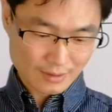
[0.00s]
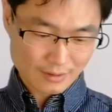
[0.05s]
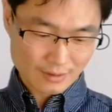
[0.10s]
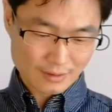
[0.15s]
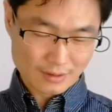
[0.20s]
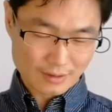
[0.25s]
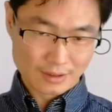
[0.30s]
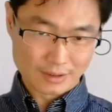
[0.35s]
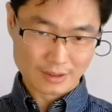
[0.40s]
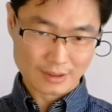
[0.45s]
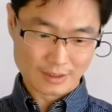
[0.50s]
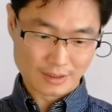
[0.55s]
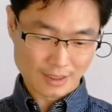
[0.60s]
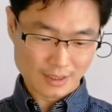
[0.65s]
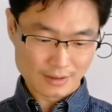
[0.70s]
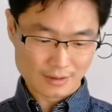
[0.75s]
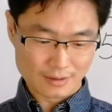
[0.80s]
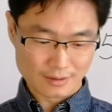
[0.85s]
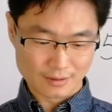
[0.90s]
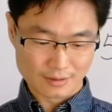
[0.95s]
里弦
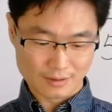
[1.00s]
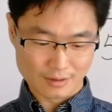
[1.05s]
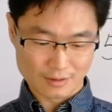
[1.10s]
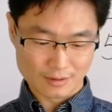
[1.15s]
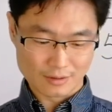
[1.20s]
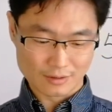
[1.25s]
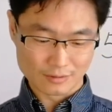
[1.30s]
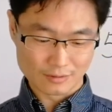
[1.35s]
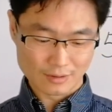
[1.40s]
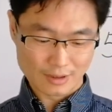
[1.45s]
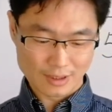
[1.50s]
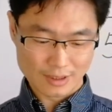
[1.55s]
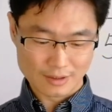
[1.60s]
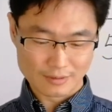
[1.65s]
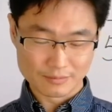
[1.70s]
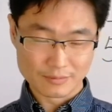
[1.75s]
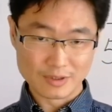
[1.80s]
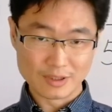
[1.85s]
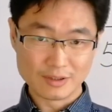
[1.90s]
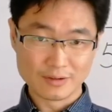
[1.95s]
是哆来
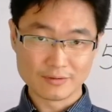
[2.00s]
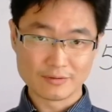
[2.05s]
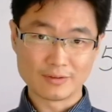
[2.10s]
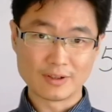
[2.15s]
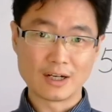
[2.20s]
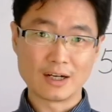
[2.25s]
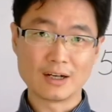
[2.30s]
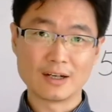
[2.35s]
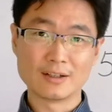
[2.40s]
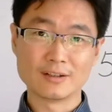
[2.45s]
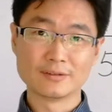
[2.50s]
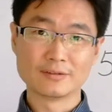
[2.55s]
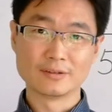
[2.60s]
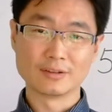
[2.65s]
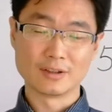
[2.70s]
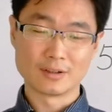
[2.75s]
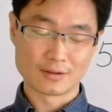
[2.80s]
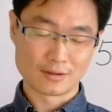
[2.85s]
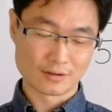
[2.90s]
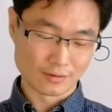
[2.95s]
咪发
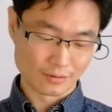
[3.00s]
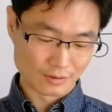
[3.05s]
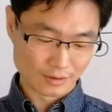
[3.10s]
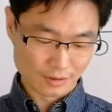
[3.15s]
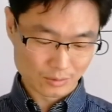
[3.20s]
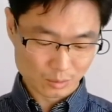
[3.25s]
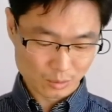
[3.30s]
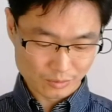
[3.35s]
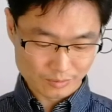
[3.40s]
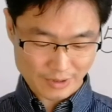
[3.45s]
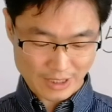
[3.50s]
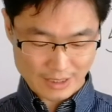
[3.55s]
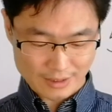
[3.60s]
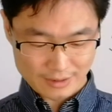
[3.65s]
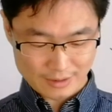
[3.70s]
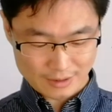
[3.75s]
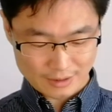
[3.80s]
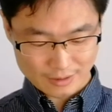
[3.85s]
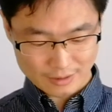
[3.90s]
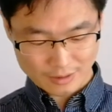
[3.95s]
啊，手型不变，
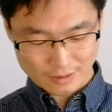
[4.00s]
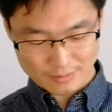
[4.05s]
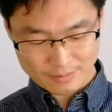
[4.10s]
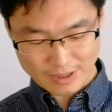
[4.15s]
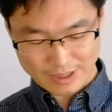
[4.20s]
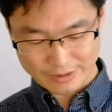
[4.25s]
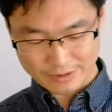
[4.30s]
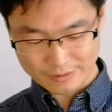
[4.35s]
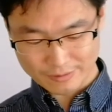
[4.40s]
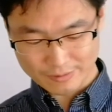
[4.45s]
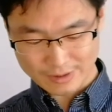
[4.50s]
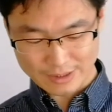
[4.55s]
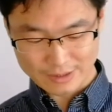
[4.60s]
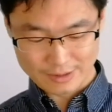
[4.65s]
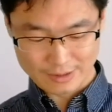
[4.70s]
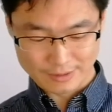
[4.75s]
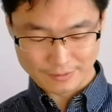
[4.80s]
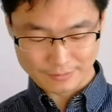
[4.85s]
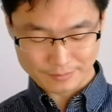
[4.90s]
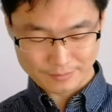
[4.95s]
西哆半音关
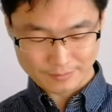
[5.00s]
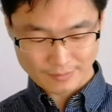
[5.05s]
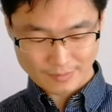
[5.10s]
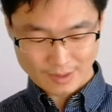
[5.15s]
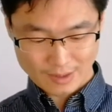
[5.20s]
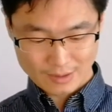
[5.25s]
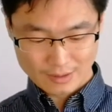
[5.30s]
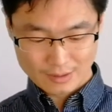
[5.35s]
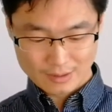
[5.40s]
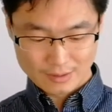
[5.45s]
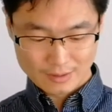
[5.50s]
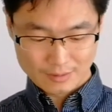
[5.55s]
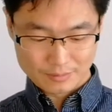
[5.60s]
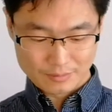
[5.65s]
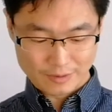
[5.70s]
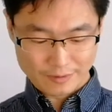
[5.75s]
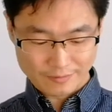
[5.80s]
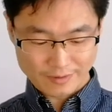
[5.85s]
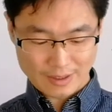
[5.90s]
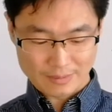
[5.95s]
系，
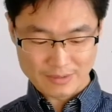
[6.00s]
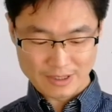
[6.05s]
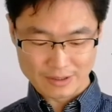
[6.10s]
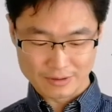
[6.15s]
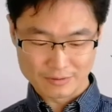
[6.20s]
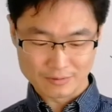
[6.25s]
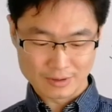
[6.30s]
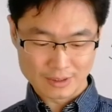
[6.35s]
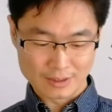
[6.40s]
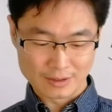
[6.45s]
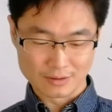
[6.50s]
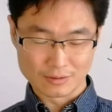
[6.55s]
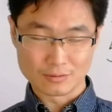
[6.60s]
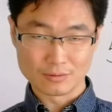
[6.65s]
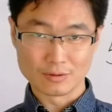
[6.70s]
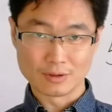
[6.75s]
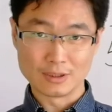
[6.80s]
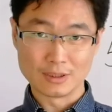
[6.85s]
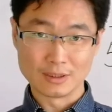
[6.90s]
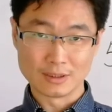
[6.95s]
咪发半音关系，
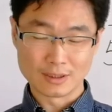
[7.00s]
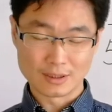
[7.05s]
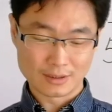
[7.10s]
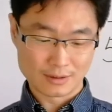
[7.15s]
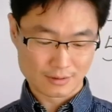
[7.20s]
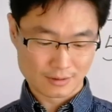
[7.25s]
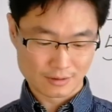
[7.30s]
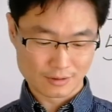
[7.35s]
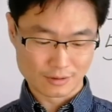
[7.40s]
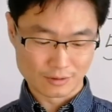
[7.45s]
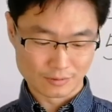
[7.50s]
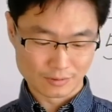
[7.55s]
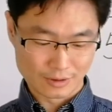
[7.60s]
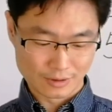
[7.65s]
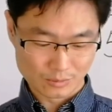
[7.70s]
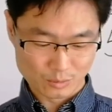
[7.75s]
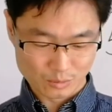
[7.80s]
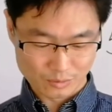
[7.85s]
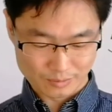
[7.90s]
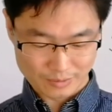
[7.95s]
所以呢手
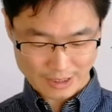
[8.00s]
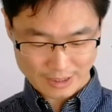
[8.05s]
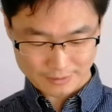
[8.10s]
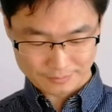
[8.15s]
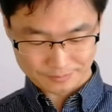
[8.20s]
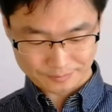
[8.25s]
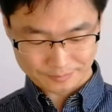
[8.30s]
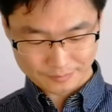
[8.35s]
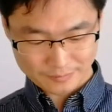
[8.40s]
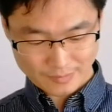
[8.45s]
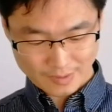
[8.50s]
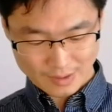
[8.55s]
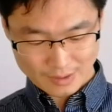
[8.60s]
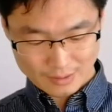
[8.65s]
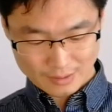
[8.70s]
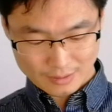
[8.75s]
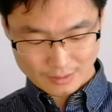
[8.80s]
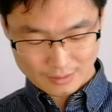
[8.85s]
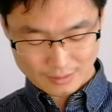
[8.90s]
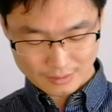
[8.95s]
型不变。
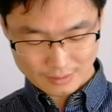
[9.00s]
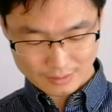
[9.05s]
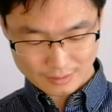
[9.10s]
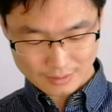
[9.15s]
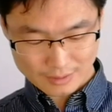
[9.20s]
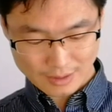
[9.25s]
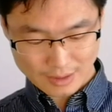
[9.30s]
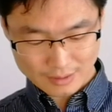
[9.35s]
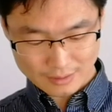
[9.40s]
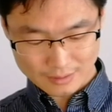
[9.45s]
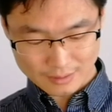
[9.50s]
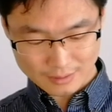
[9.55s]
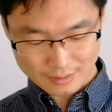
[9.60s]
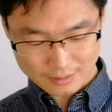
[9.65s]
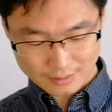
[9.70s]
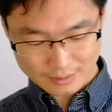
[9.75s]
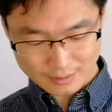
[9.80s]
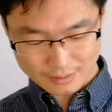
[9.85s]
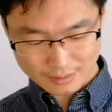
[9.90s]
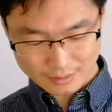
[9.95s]
这个三指
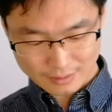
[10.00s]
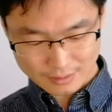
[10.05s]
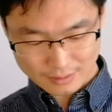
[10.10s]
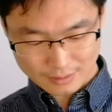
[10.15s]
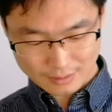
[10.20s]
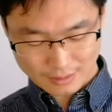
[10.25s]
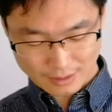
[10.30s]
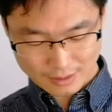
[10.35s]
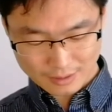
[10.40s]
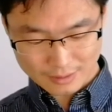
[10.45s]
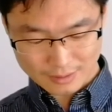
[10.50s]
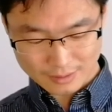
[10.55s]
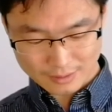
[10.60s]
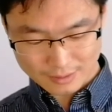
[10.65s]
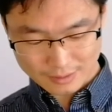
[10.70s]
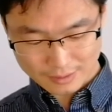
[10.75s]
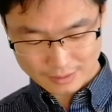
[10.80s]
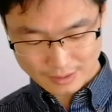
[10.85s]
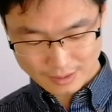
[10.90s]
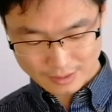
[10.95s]
和二指
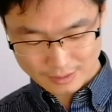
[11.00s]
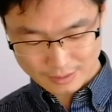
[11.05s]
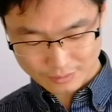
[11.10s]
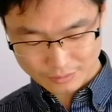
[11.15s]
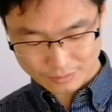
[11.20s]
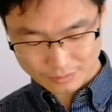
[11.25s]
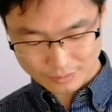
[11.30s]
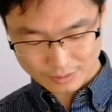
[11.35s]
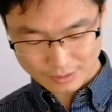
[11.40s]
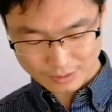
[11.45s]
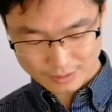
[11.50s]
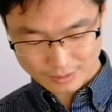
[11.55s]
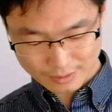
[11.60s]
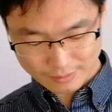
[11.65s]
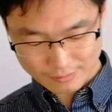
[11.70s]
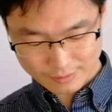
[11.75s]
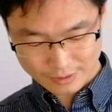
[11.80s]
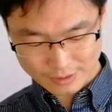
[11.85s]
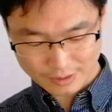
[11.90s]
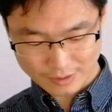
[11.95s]
之间呢距离稍
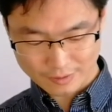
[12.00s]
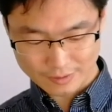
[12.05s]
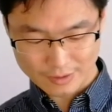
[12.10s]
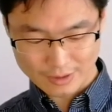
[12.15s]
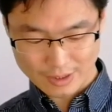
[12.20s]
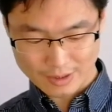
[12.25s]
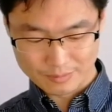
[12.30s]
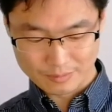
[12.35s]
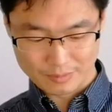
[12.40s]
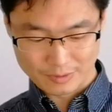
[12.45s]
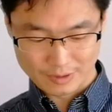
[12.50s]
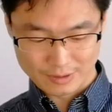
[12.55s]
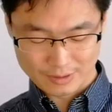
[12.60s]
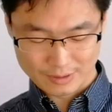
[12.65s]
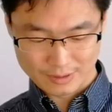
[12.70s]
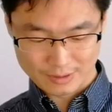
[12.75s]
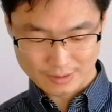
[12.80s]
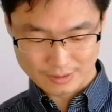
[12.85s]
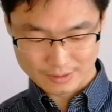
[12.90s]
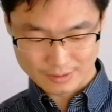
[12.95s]
微小一点，比
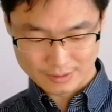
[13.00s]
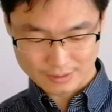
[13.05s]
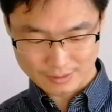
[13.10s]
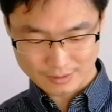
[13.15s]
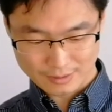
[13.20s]
这个